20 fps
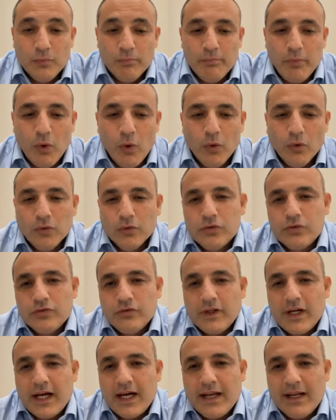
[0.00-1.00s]
o Boulos
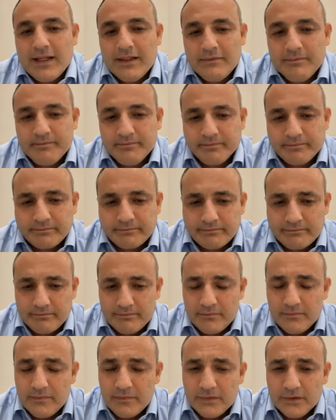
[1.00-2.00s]
fala,
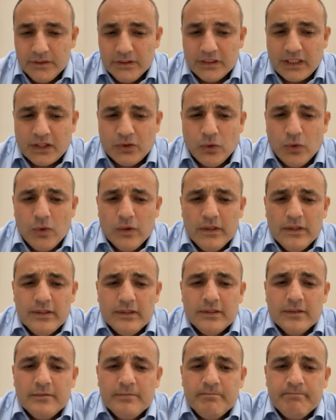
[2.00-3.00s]

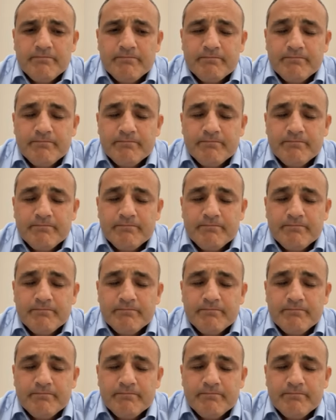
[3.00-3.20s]
Janones,